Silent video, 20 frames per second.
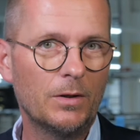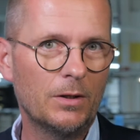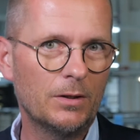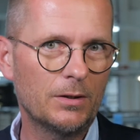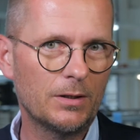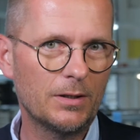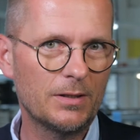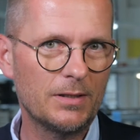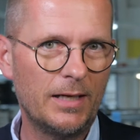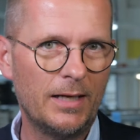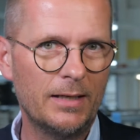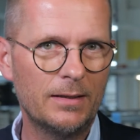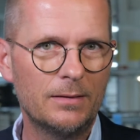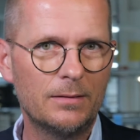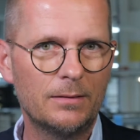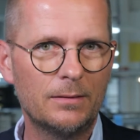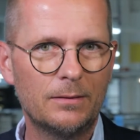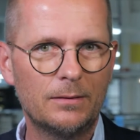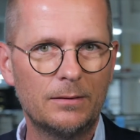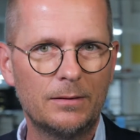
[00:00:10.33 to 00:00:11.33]
Interessant,
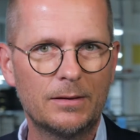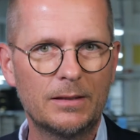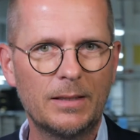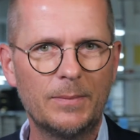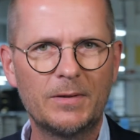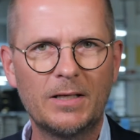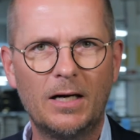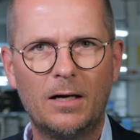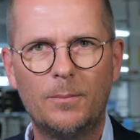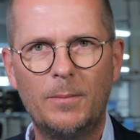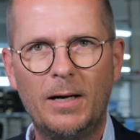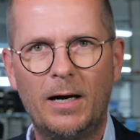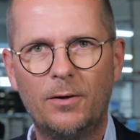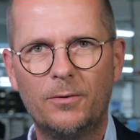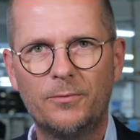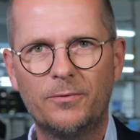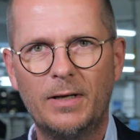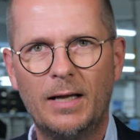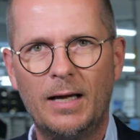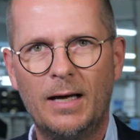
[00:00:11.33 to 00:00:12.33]
äh, es gibt kaum
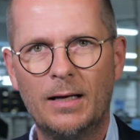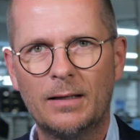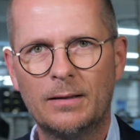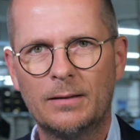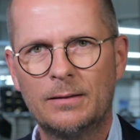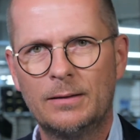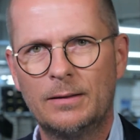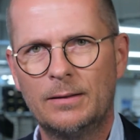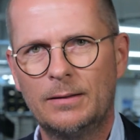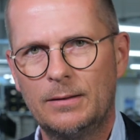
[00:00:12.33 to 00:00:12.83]
Auflagen.